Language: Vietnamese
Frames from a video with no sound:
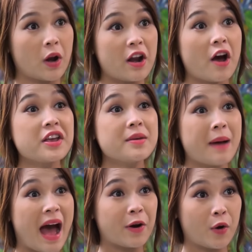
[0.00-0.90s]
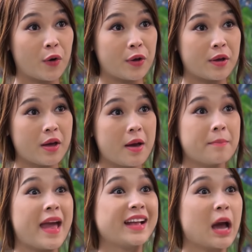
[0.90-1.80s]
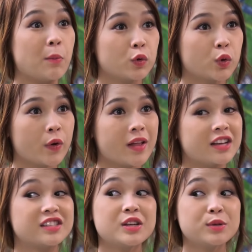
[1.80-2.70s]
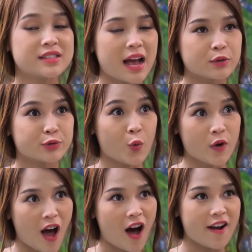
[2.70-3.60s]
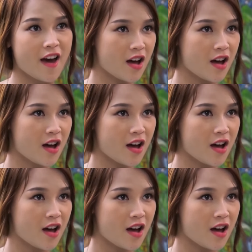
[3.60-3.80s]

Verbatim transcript: tôi đã nói với bà rồi mẹ chồng của tôi là siêu sao xù nợ